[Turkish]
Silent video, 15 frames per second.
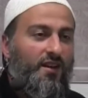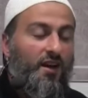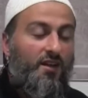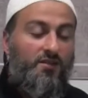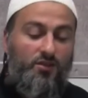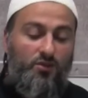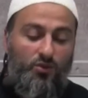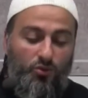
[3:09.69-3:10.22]

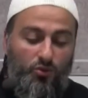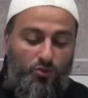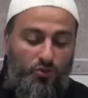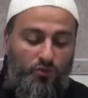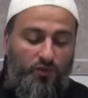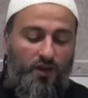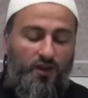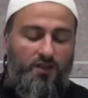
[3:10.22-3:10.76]
Hazreti
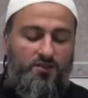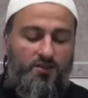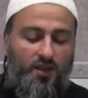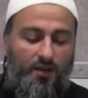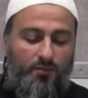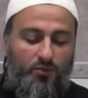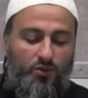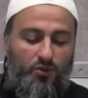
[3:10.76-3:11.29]
Yusuf
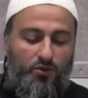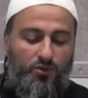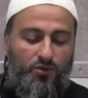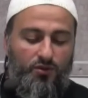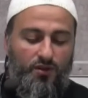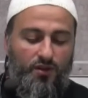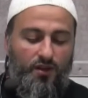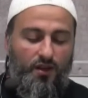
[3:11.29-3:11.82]
aleyhisselamı
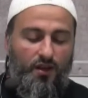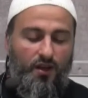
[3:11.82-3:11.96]
görüyor.